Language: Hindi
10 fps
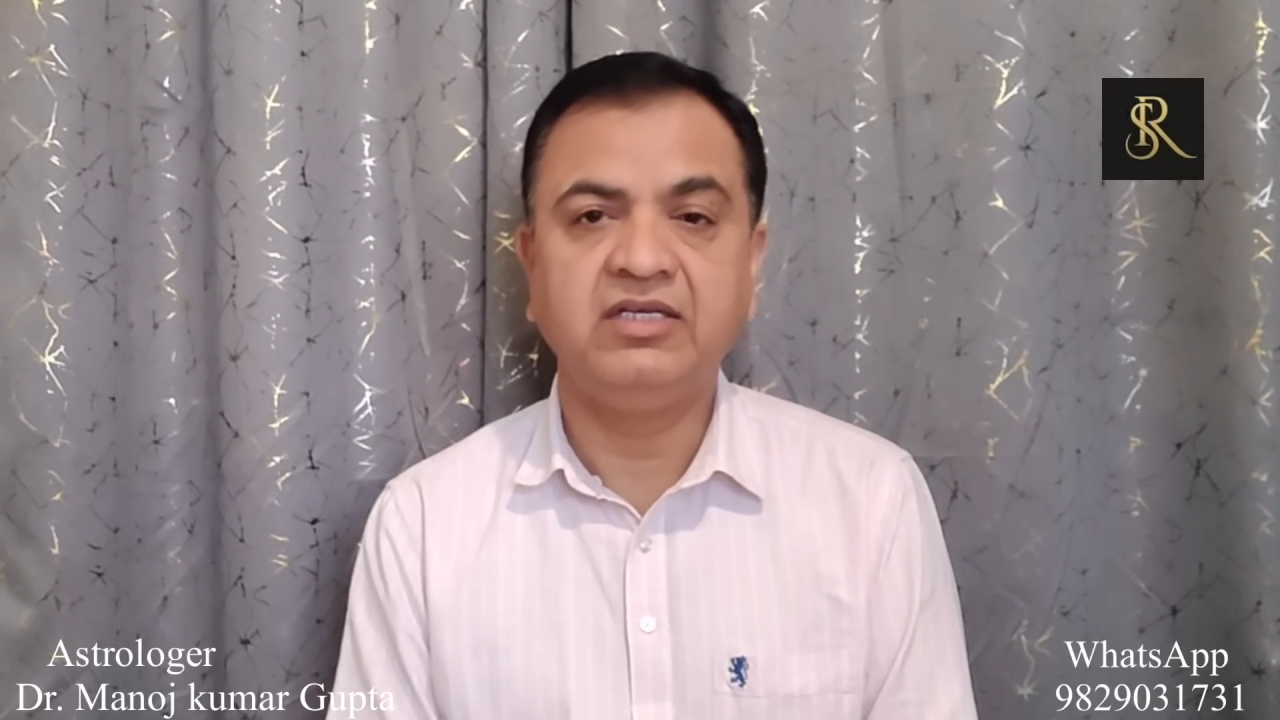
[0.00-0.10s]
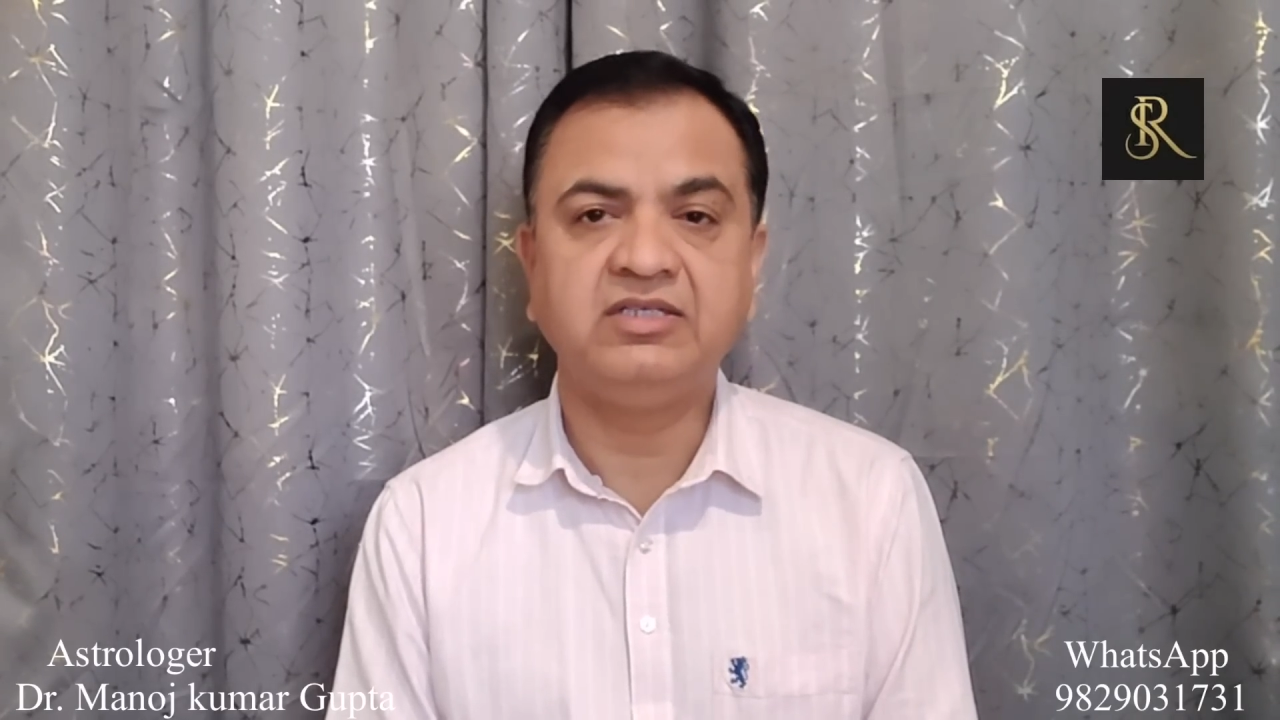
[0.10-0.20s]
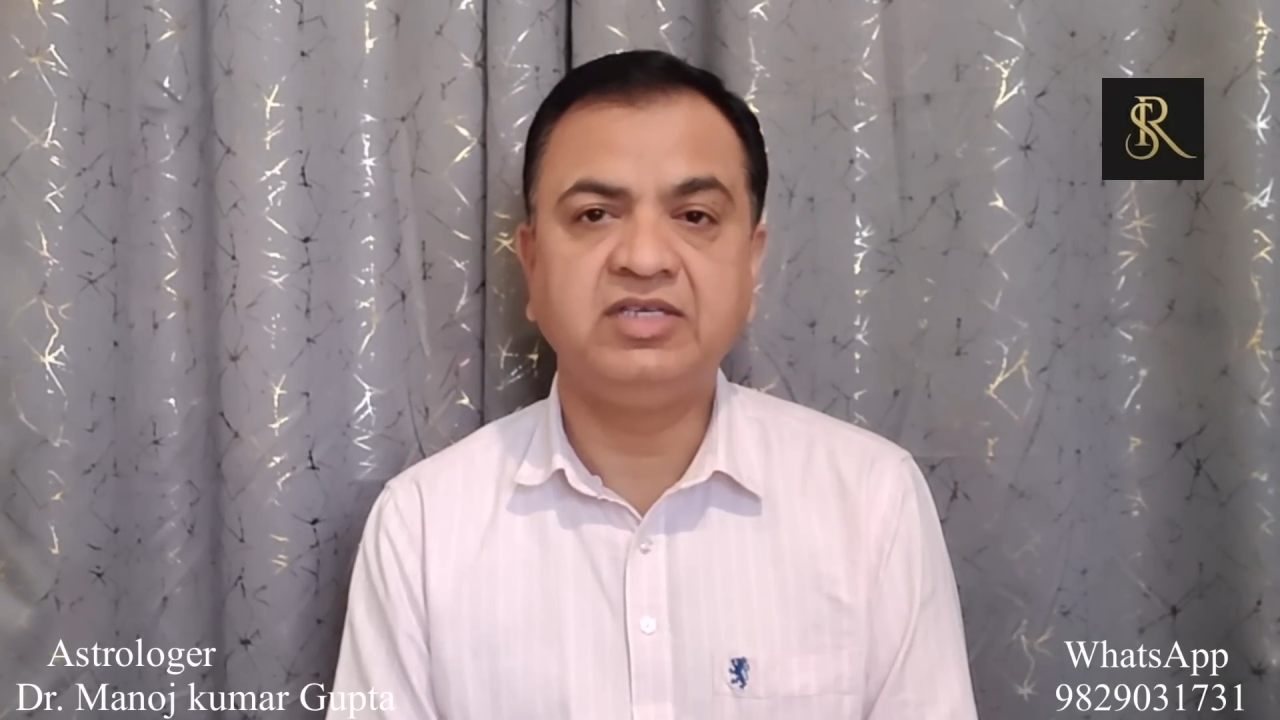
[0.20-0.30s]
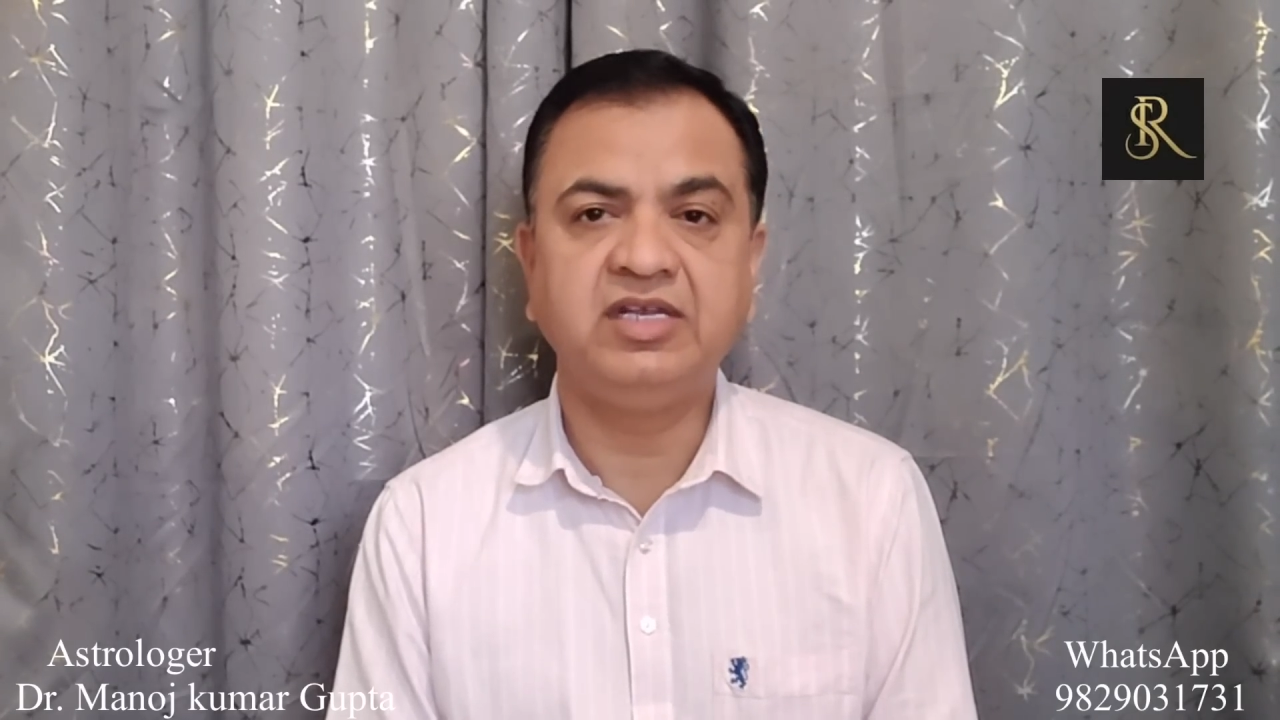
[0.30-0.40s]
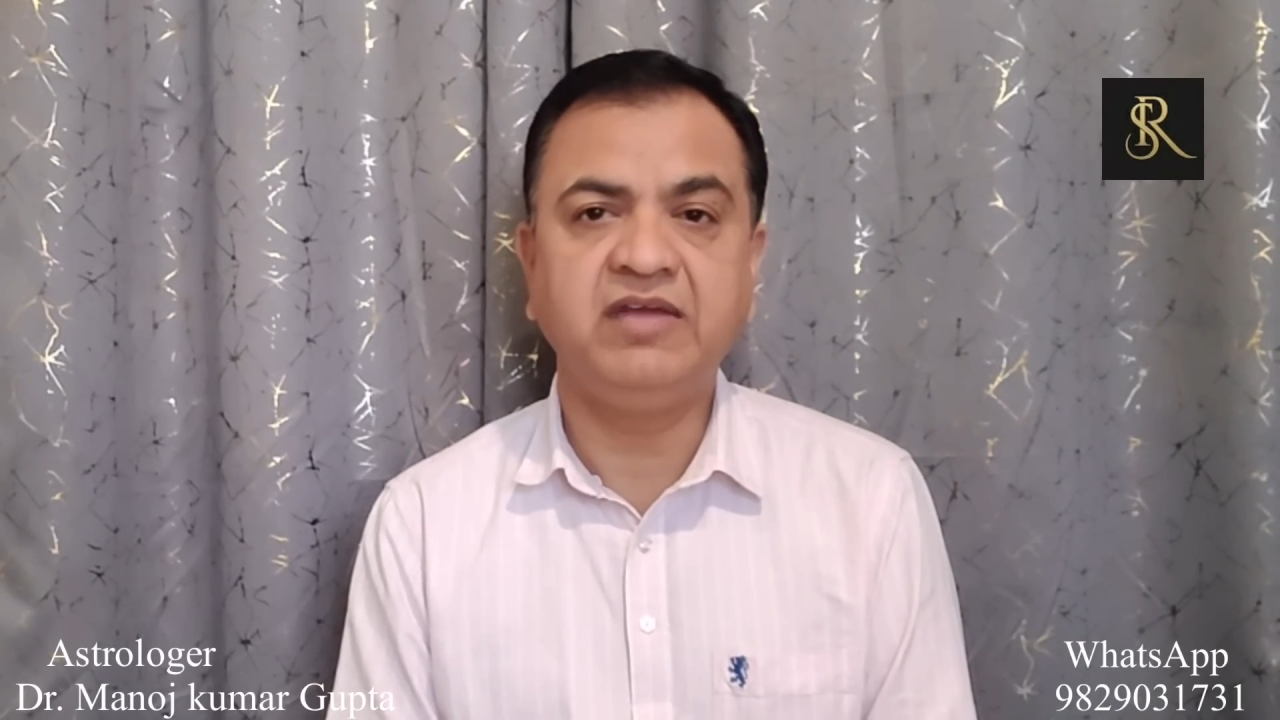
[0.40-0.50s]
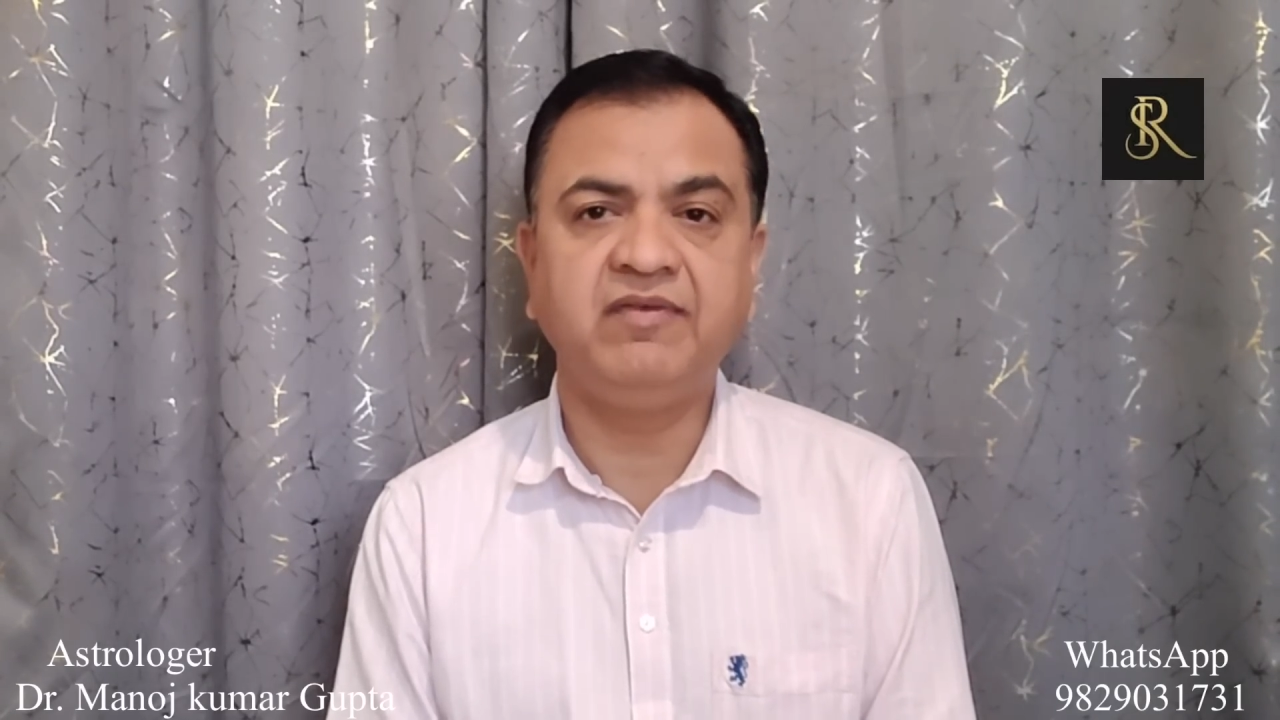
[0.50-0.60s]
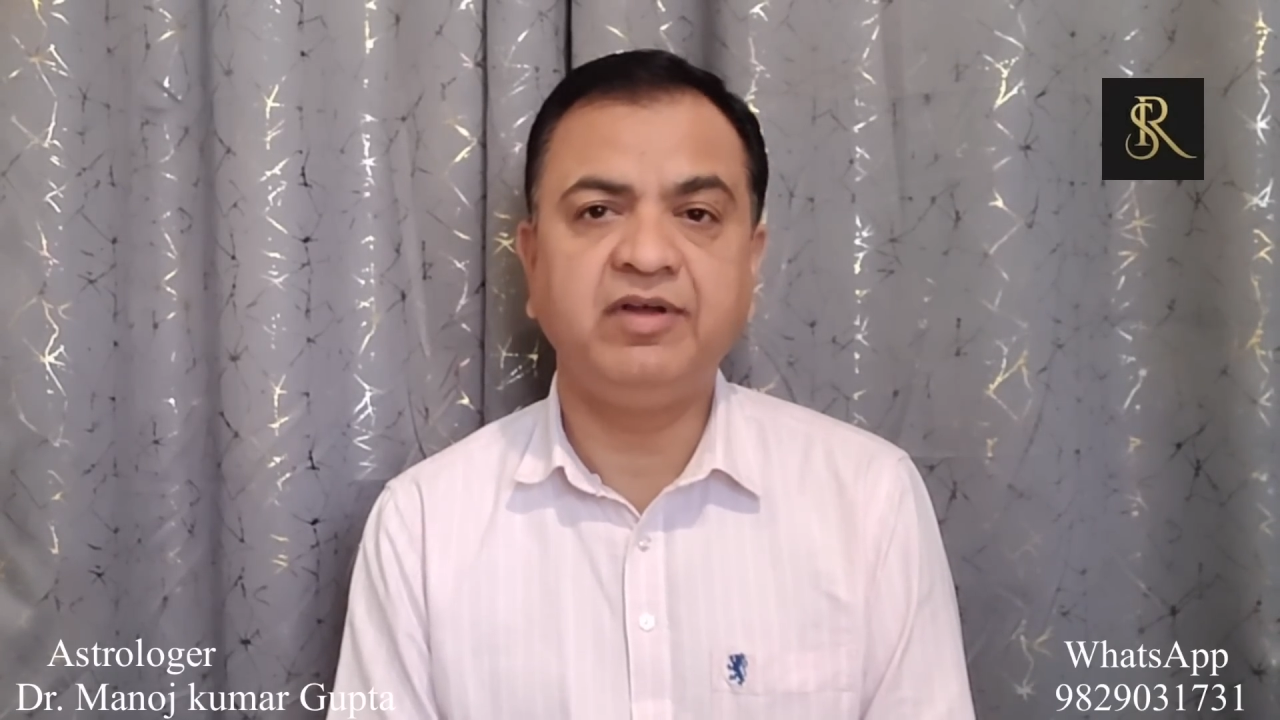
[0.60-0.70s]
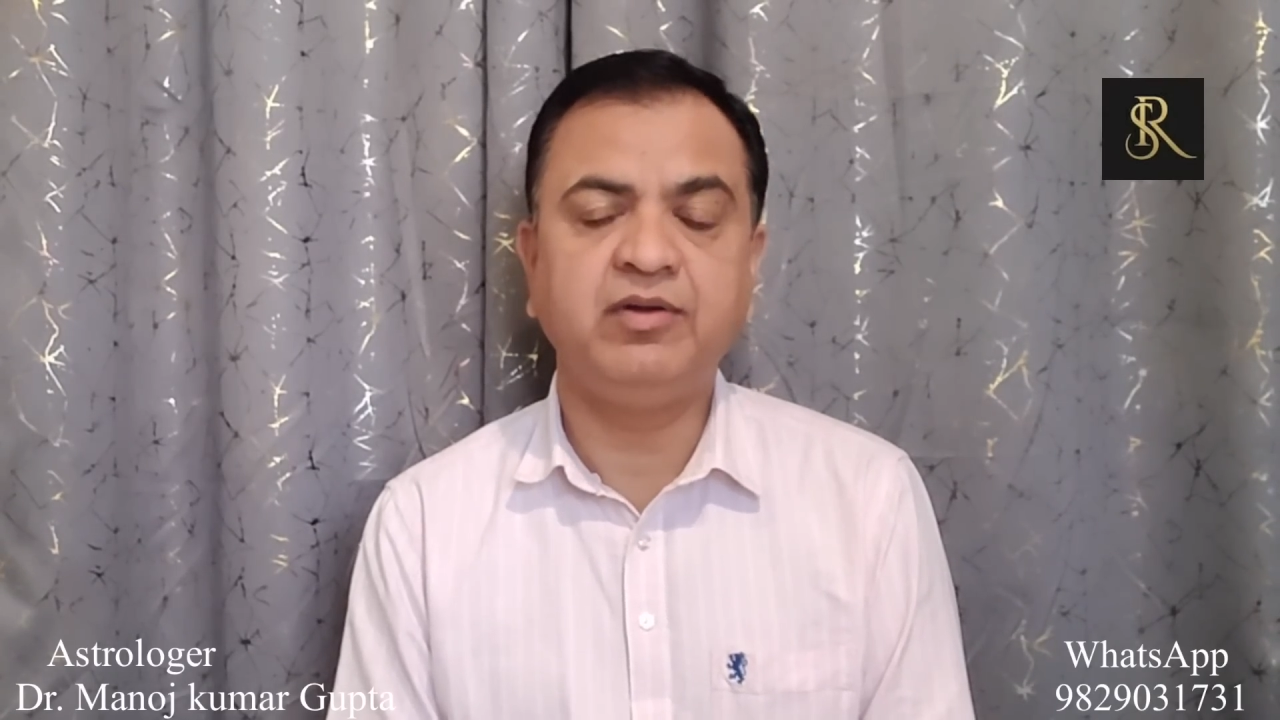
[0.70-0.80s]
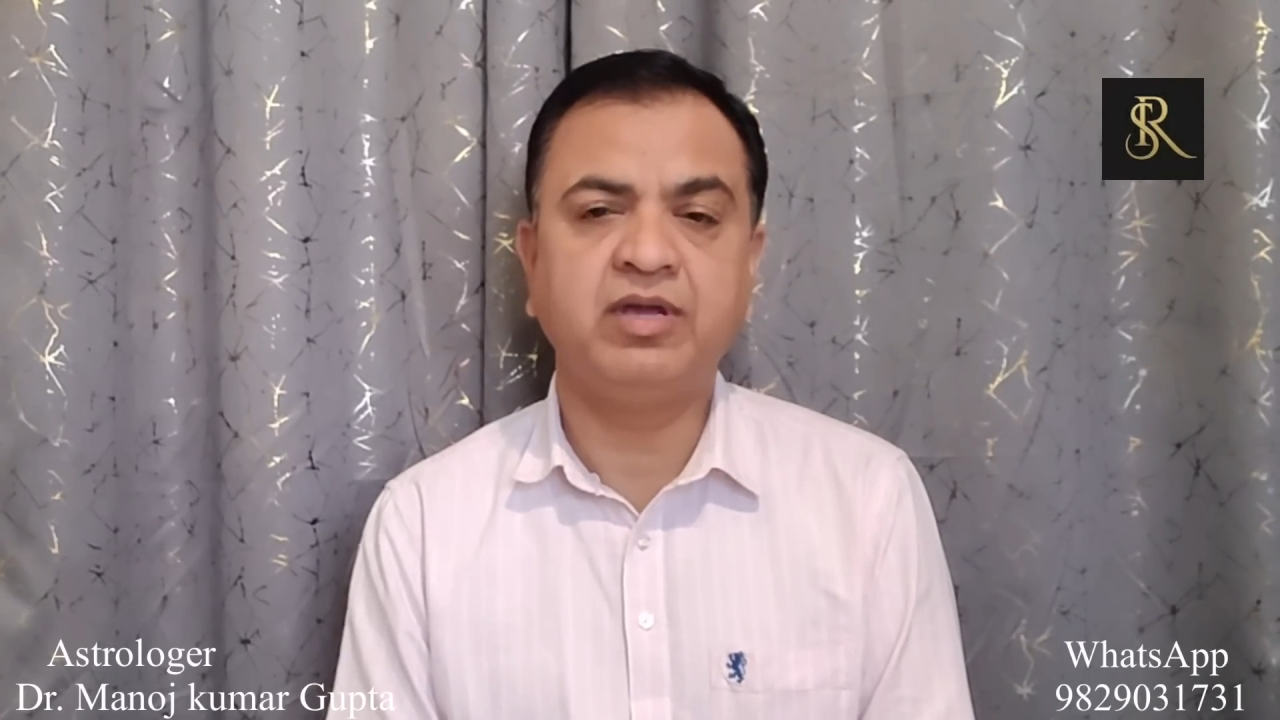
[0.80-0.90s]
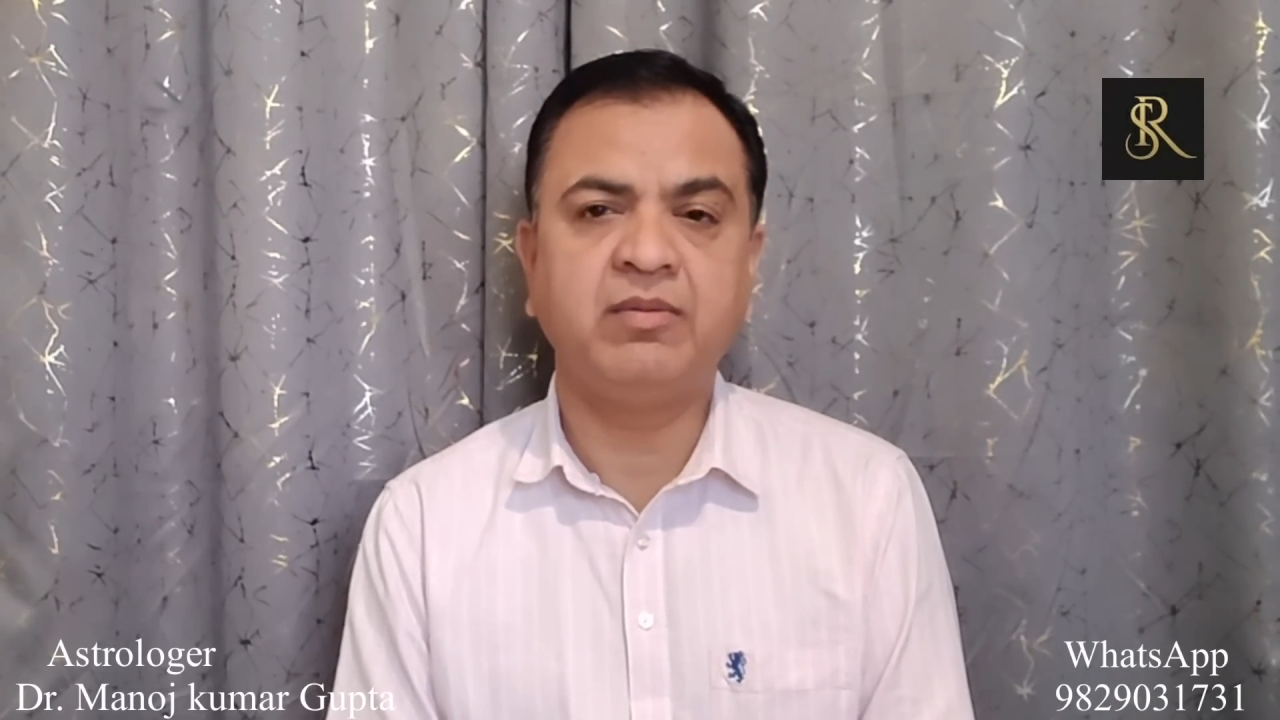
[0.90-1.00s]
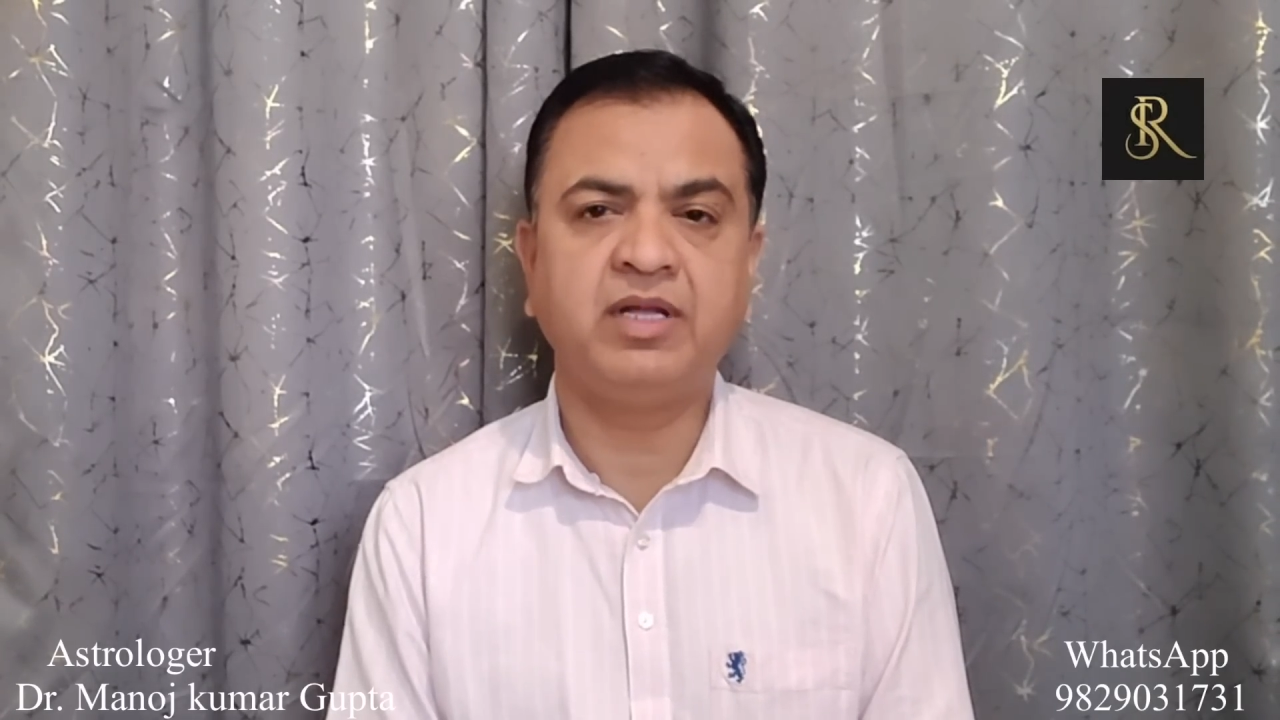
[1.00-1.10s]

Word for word: इसीलिए वीडियो के